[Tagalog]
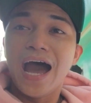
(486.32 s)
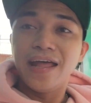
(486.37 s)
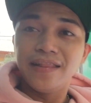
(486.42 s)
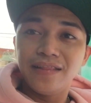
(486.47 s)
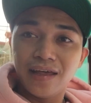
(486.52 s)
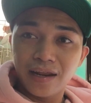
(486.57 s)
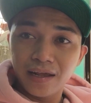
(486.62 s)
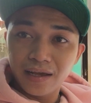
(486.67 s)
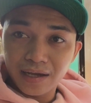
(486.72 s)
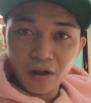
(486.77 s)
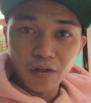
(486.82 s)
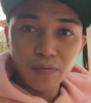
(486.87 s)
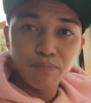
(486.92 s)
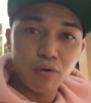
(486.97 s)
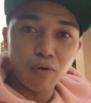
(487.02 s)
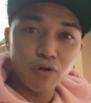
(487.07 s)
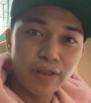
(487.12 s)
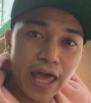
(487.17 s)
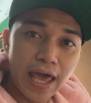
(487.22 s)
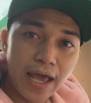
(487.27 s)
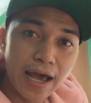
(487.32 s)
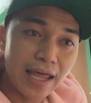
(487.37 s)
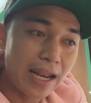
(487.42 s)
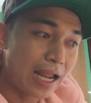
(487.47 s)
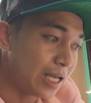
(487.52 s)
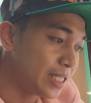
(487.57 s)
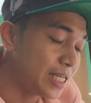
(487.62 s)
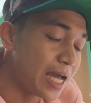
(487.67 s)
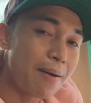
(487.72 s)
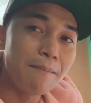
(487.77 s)
underground bodega
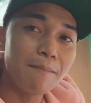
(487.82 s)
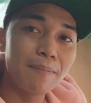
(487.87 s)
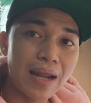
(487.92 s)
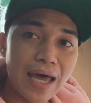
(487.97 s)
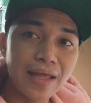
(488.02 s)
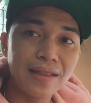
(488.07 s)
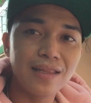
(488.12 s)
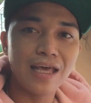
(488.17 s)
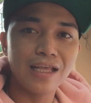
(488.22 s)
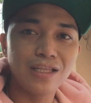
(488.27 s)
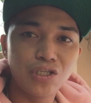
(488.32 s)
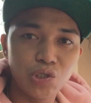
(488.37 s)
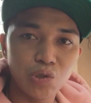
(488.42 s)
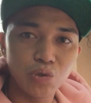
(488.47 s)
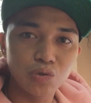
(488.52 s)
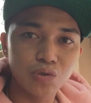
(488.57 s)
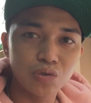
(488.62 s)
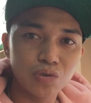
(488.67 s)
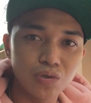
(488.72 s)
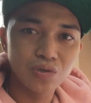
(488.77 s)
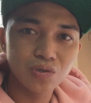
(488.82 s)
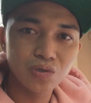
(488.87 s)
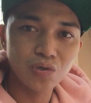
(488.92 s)
ng Jam branded shoes.